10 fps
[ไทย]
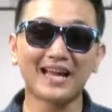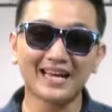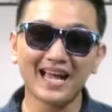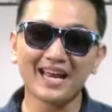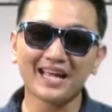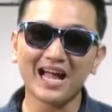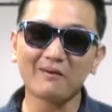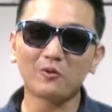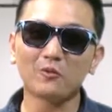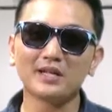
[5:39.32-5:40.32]
สัปดาห์หน้านะค
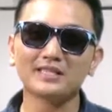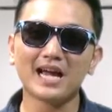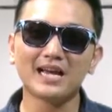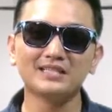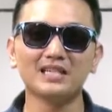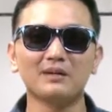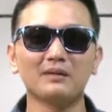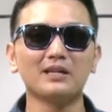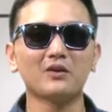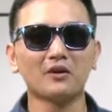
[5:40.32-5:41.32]
รับ คุณขวัญชัยและสื่อพั
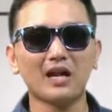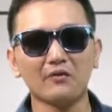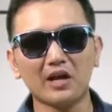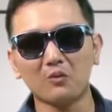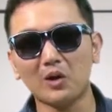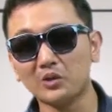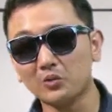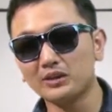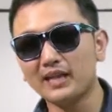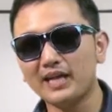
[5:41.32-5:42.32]
นธมิตรของเรา อย่างควอต
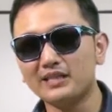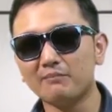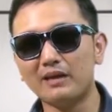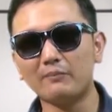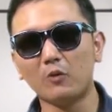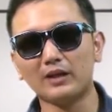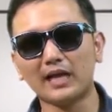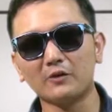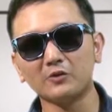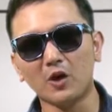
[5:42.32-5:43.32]
รุเต้จะมีผล
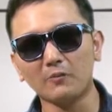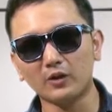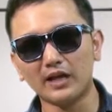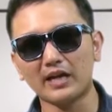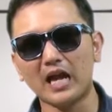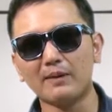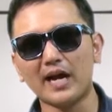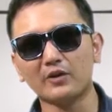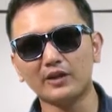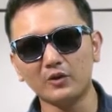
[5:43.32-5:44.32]
การทดสอบรถอะไร
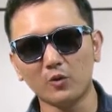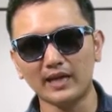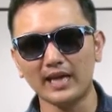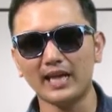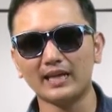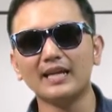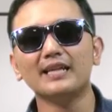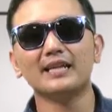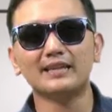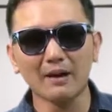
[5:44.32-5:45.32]
มาให้เราได้ดูกันอีก
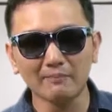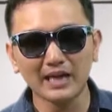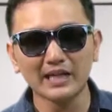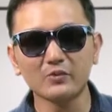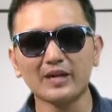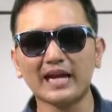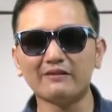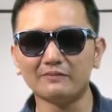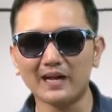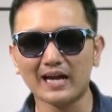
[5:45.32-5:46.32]
ติดตามได้ในช่วง
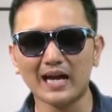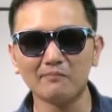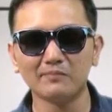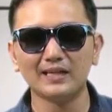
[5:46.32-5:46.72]
การวิพากษ์ครั